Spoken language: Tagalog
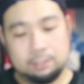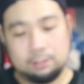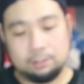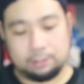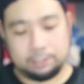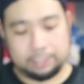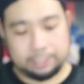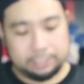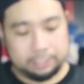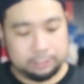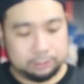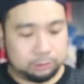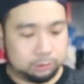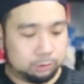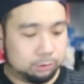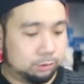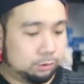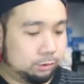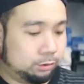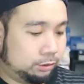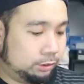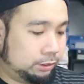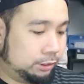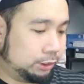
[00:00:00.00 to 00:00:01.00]
okay,
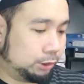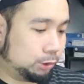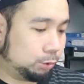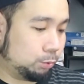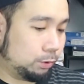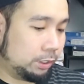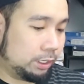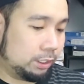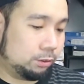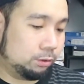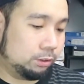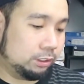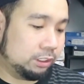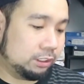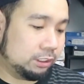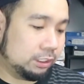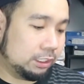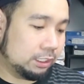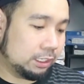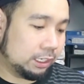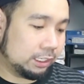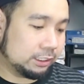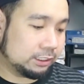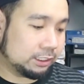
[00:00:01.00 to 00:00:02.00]
so this one,
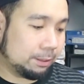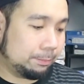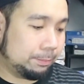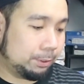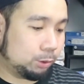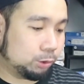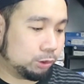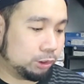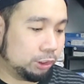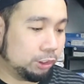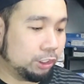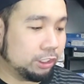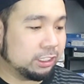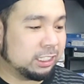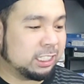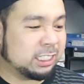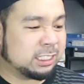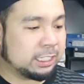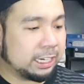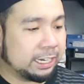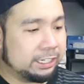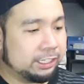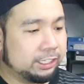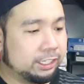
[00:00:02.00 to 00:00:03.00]
hindi nakasabi ko sino yung
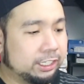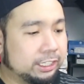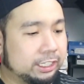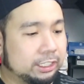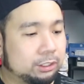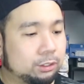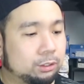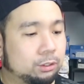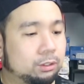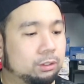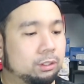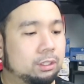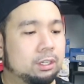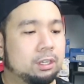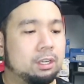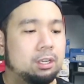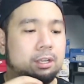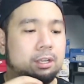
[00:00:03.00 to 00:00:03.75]
designer nito.